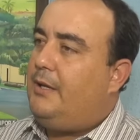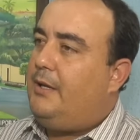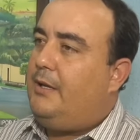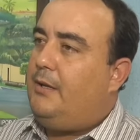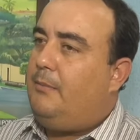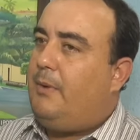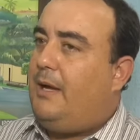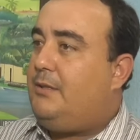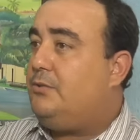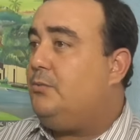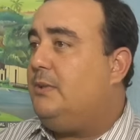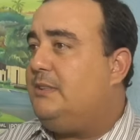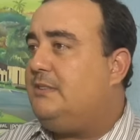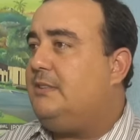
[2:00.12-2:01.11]
é,
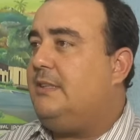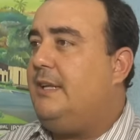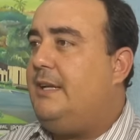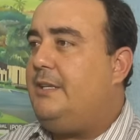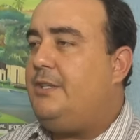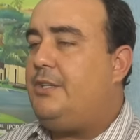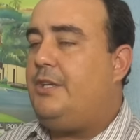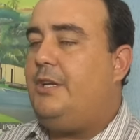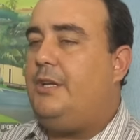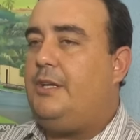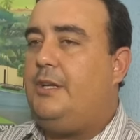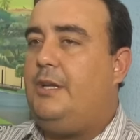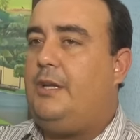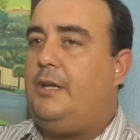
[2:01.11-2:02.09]
mais um acidente
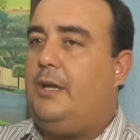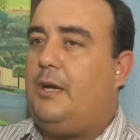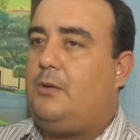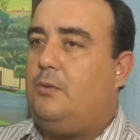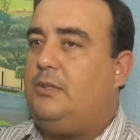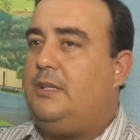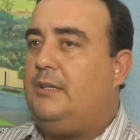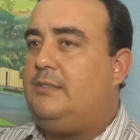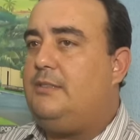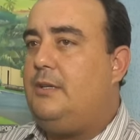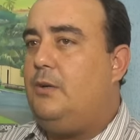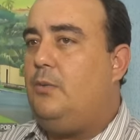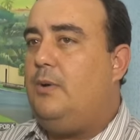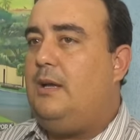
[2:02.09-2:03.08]
que, que, que,
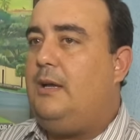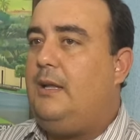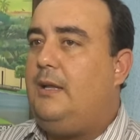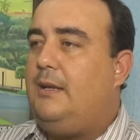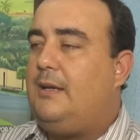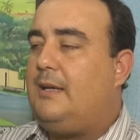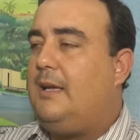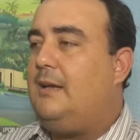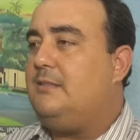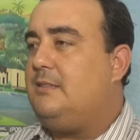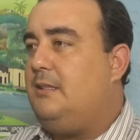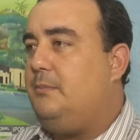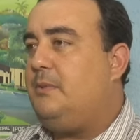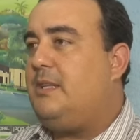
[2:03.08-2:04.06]
aconteceu ali
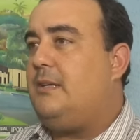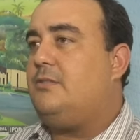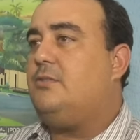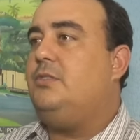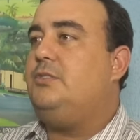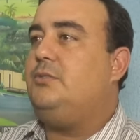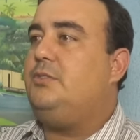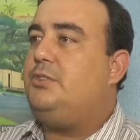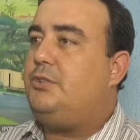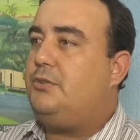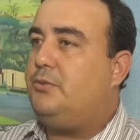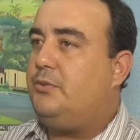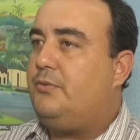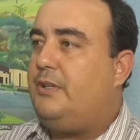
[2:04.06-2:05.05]
naquelas limitações do
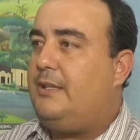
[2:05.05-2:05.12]
Instituto